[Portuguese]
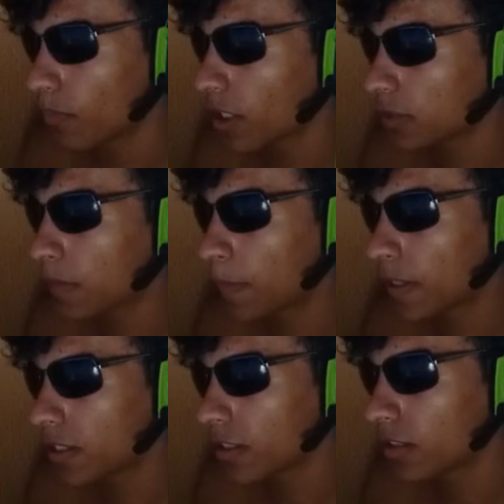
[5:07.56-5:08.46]
Próxima
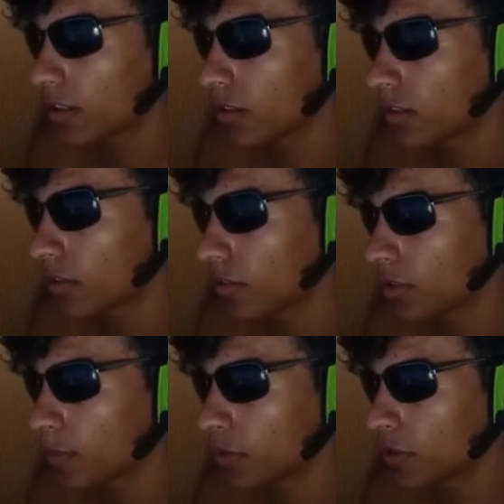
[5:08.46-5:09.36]
partida
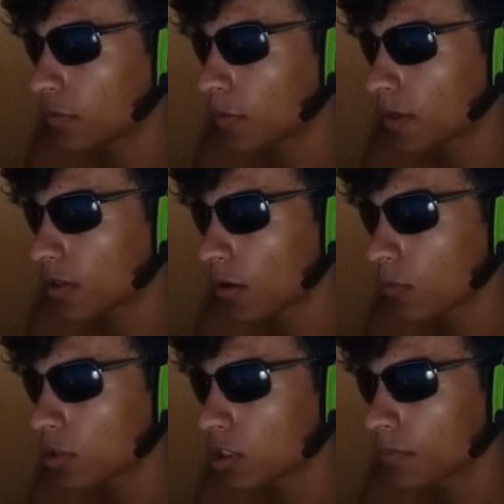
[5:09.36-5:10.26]
e possivelmente a
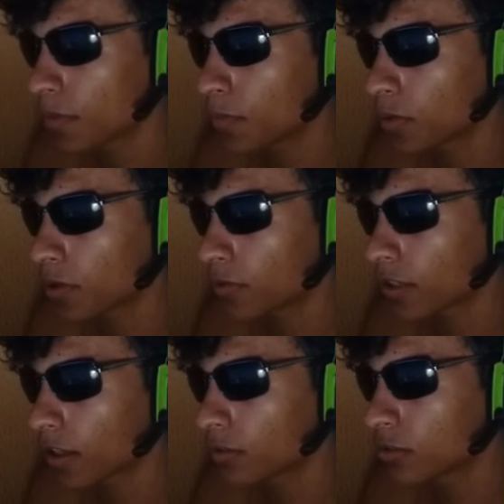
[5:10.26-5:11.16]
última, porque eu
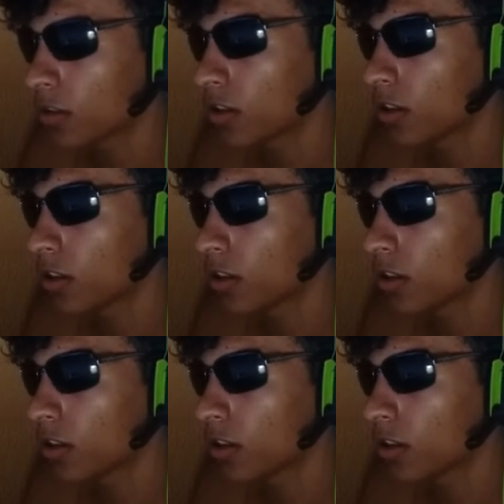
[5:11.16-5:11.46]
quero...